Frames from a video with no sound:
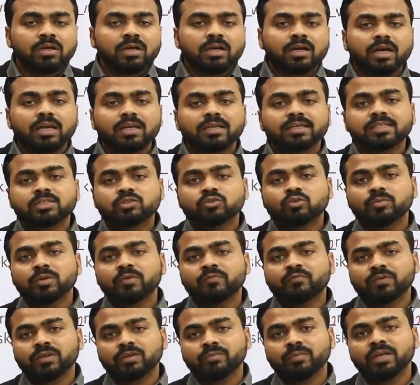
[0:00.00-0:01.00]
कल के शो में
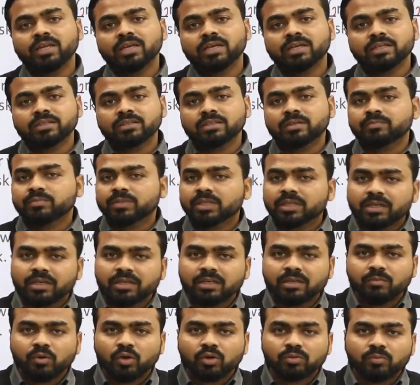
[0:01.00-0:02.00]
फिर मिलेंगे तब तक के
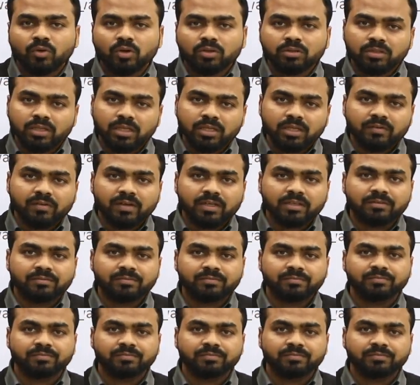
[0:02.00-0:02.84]
लिए बहुत बहुत धन्यवाद